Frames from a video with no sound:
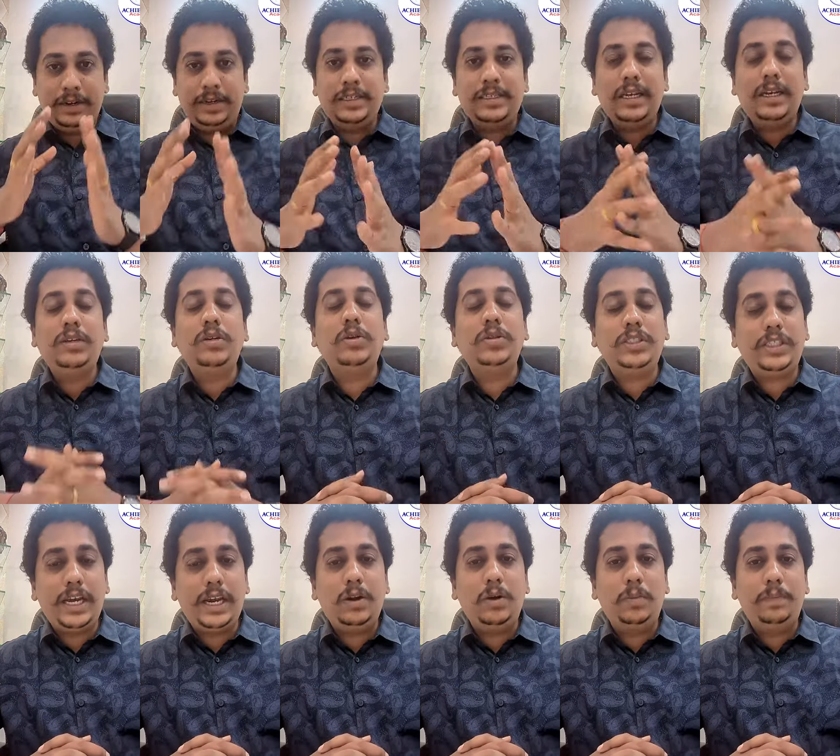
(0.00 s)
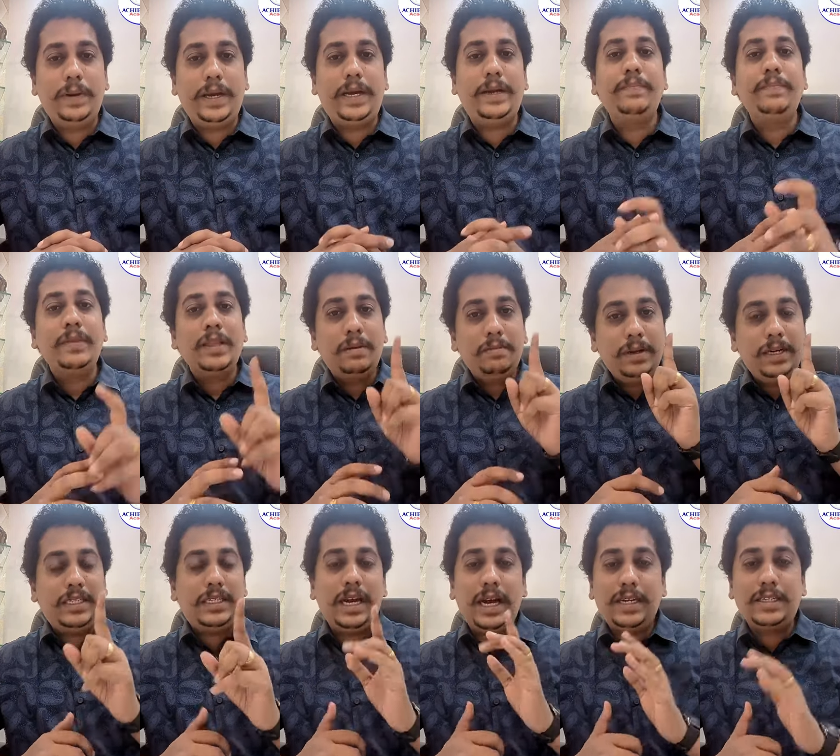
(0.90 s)
రిజల్ట్ వచ్చే లోపే
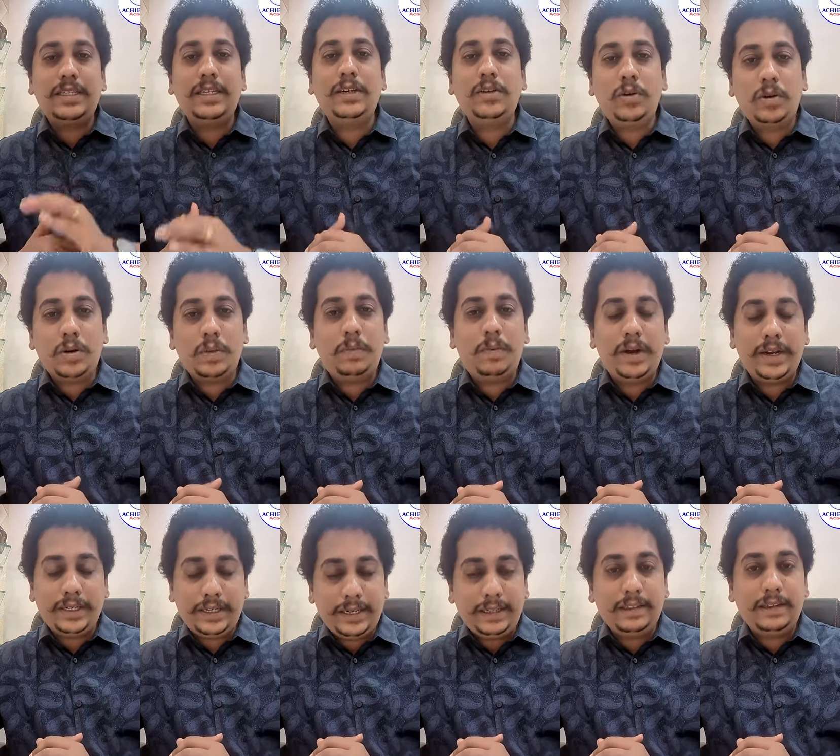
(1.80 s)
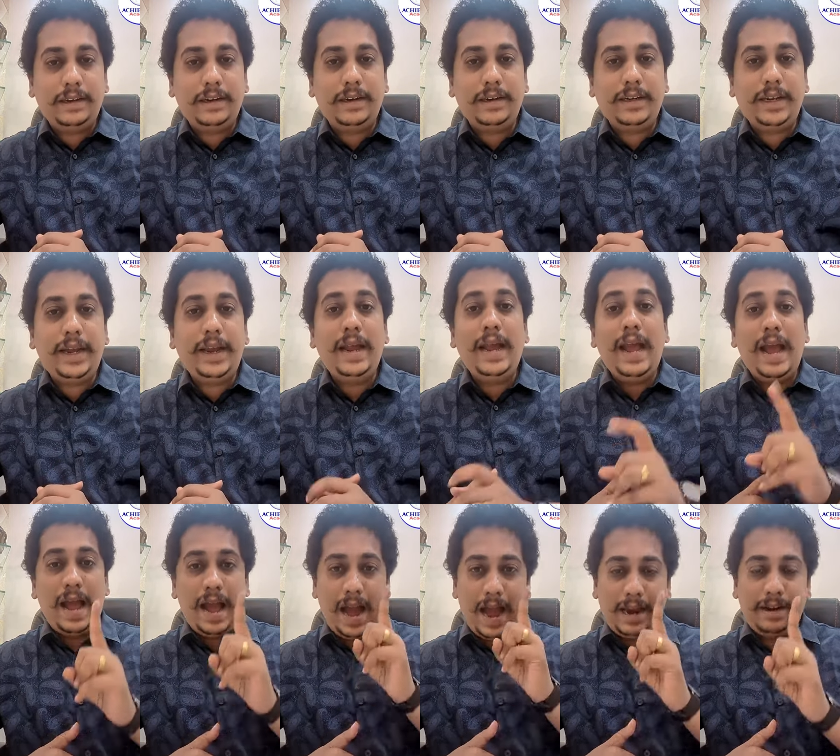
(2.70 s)
మీరు చేయాల్సిన ఇంకొక పాయింట్ ఏంటంటే
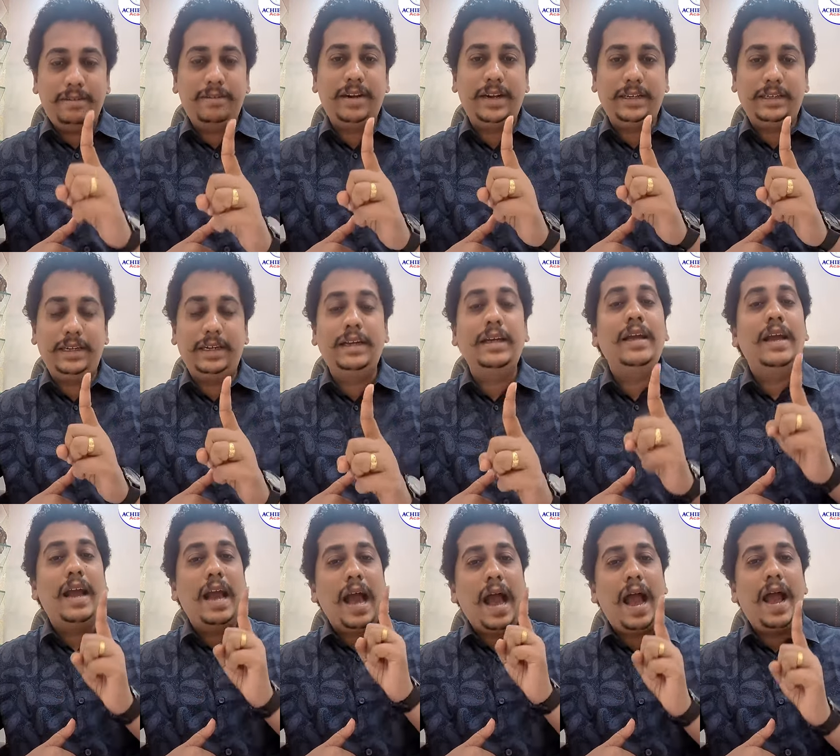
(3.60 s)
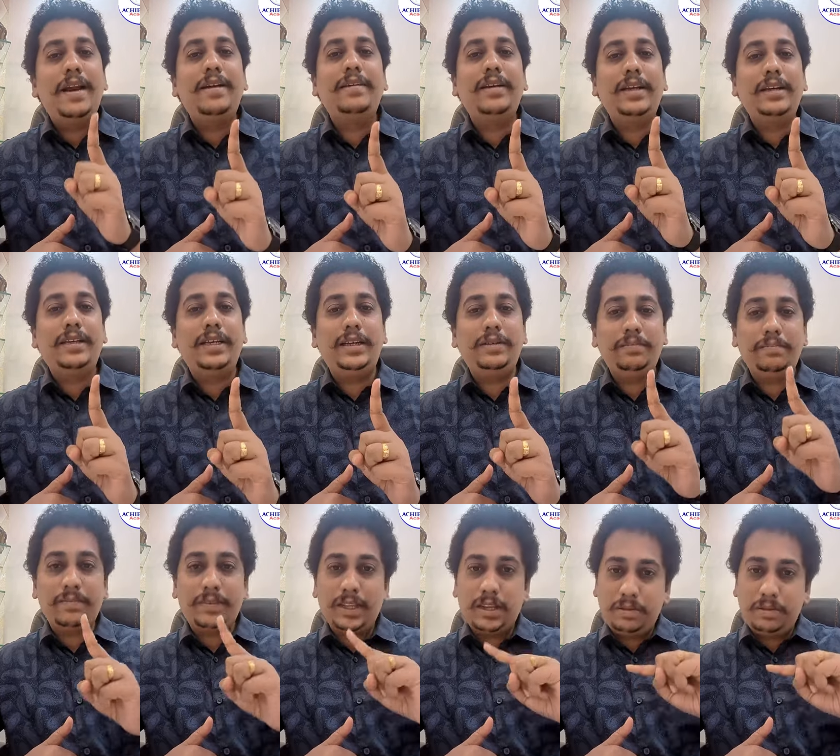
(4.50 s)
హ్యాండ్ రైటింగ్ హ్యాండ్ రైటింగ్